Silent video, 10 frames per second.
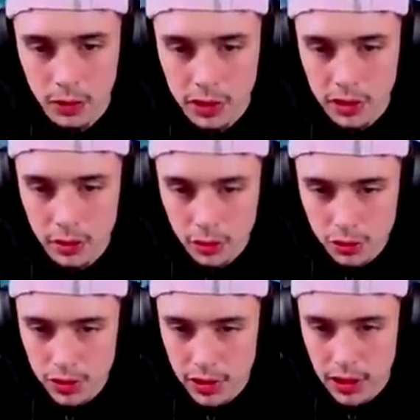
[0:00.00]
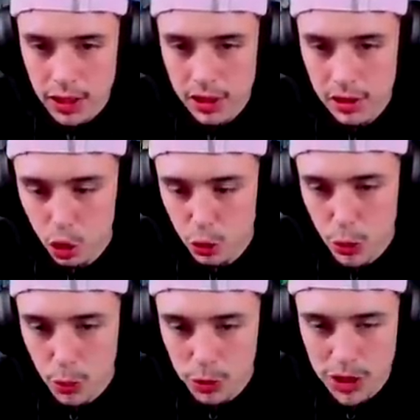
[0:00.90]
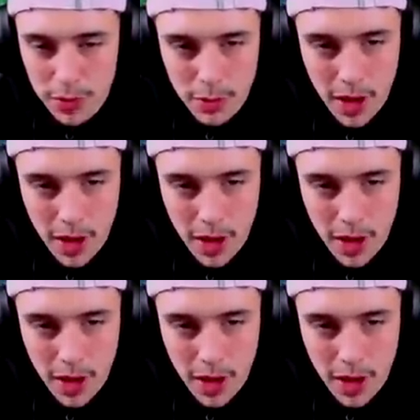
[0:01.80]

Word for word: Ok, toi tu dégages. Le double pompe qui met